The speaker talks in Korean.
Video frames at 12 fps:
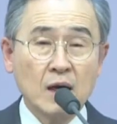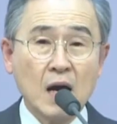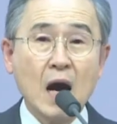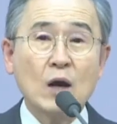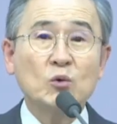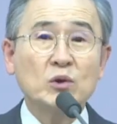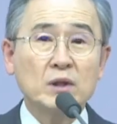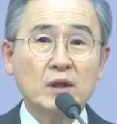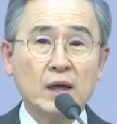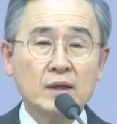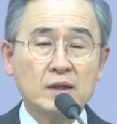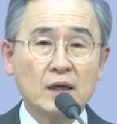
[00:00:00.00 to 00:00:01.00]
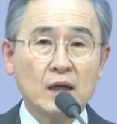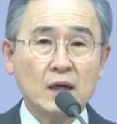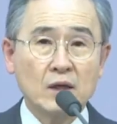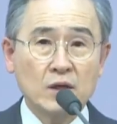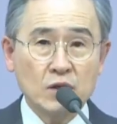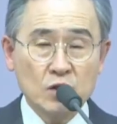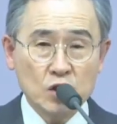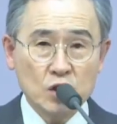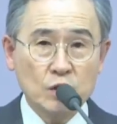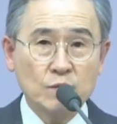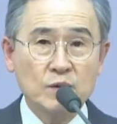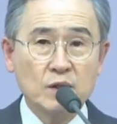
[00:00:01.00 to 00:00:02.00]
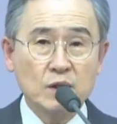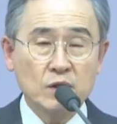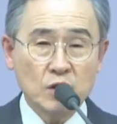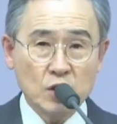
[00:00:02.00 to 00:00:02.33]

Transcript: 하루 이틀이 아니라 10년,